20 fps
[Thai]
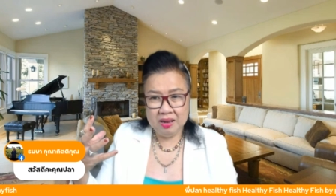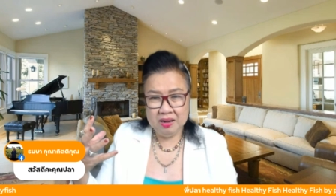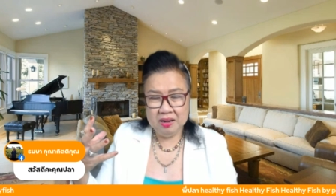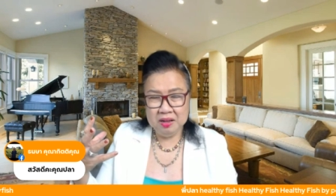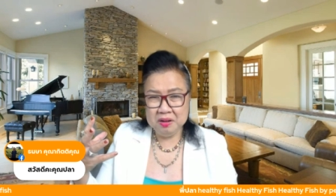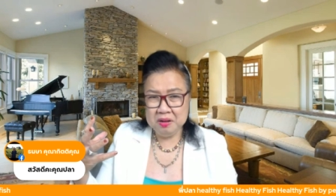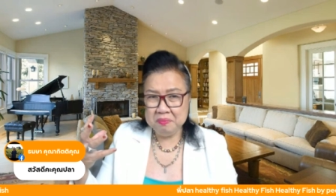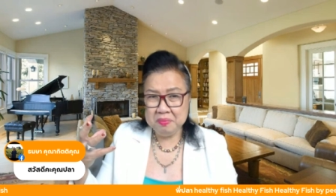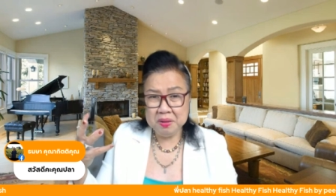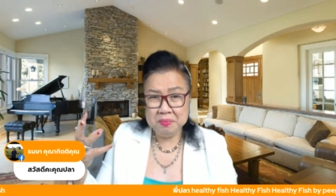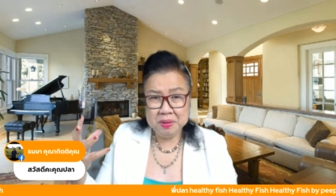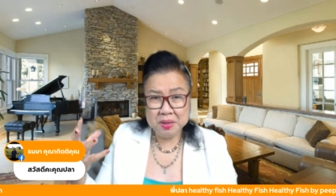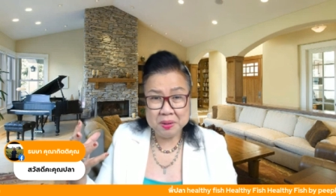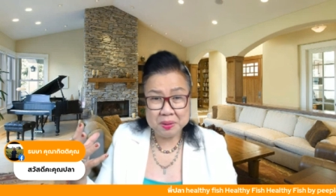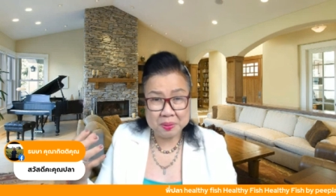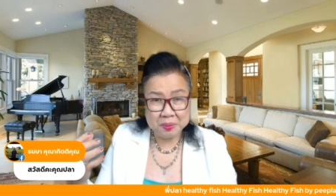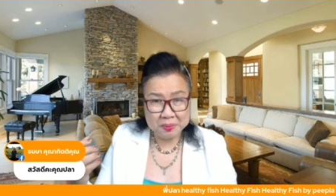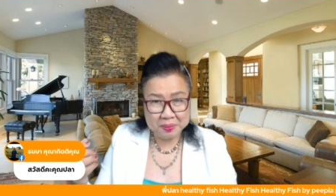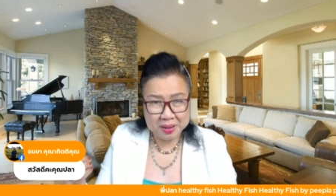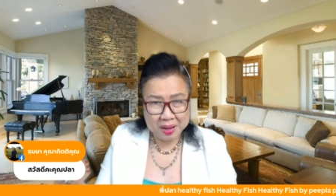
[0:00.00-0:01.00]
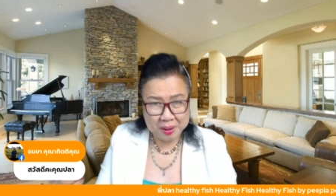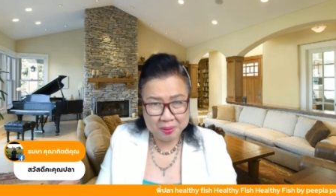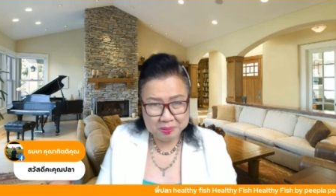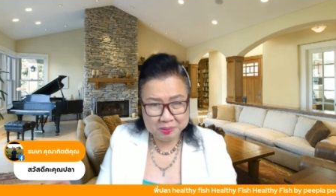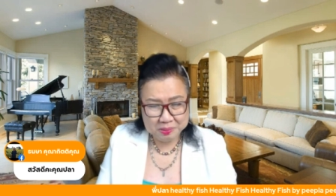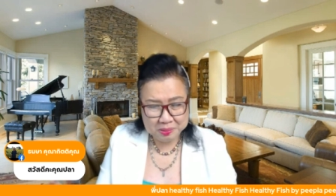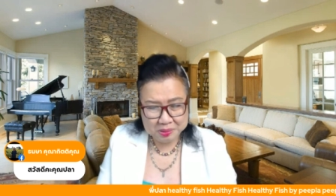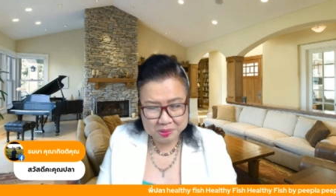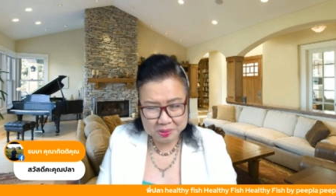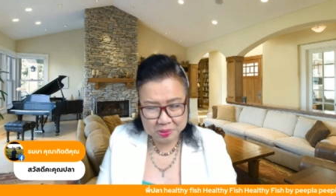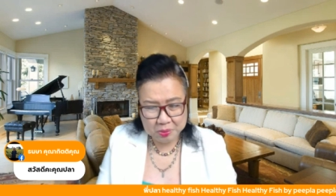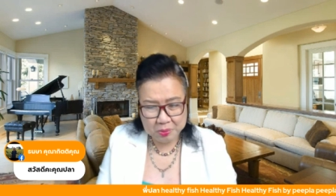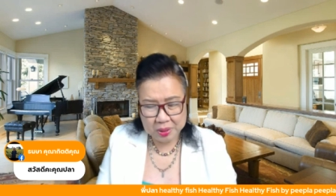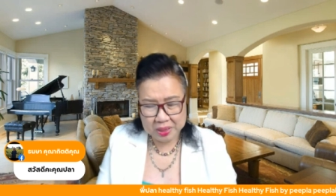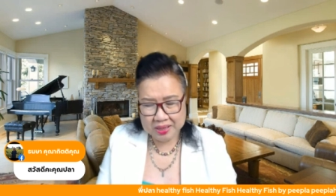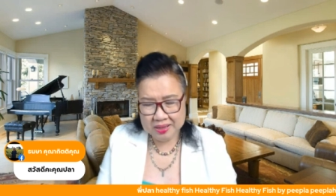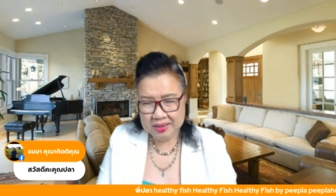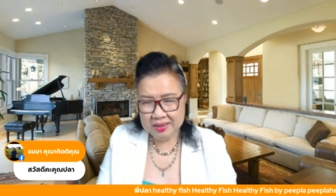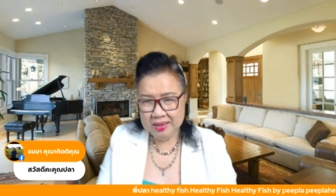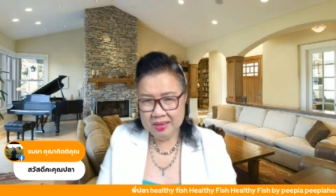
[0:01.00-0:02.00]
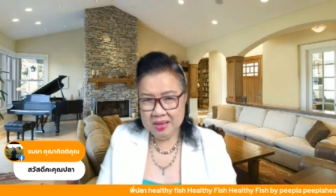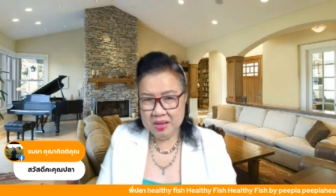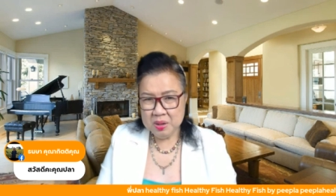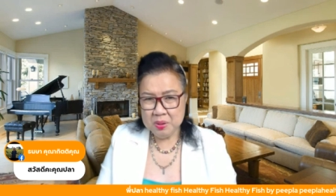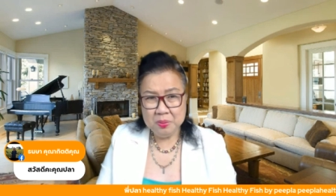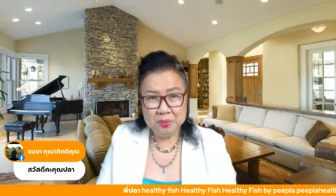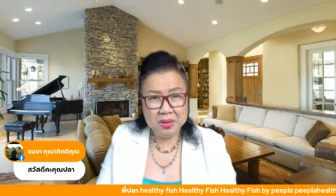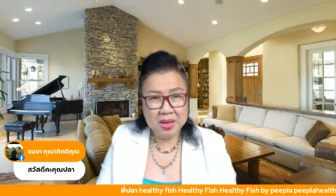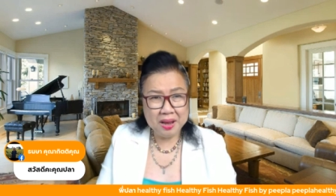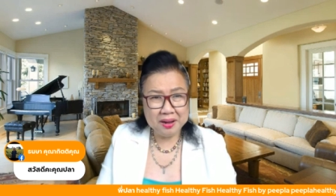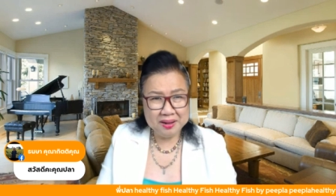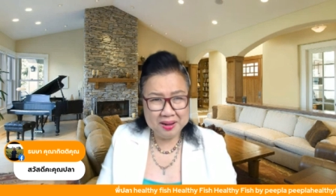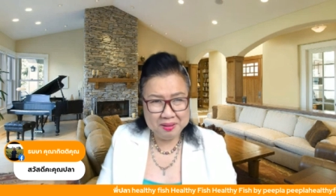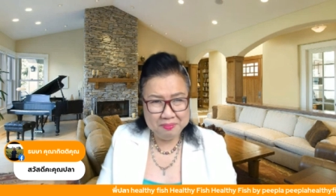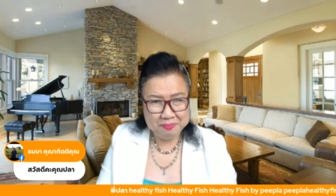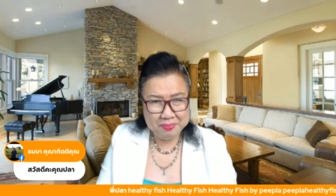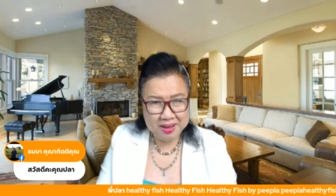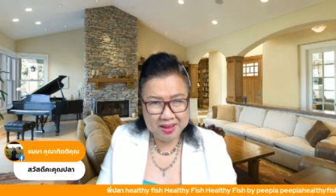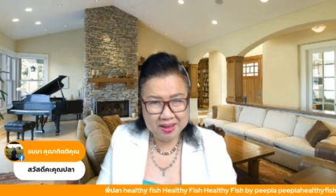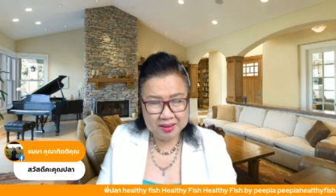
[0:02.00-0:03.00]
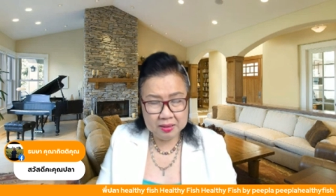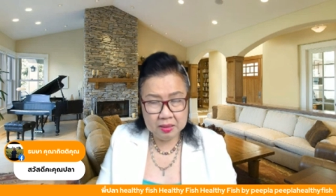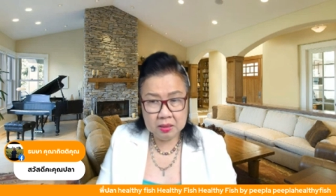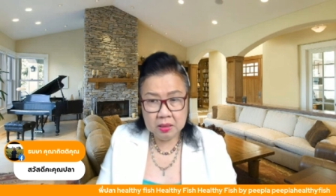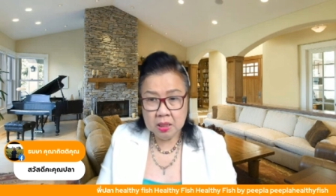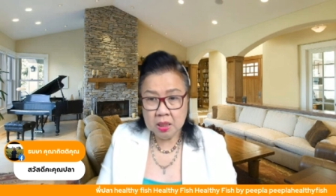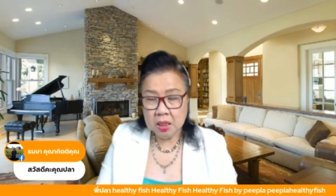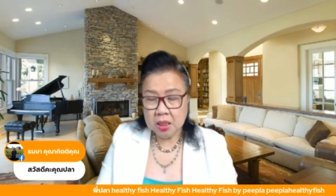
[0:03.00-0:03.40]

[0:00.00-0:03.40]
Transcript: แล้วก็ไม่มีรองเท้าสวยๆเขาอยากได้มากเลย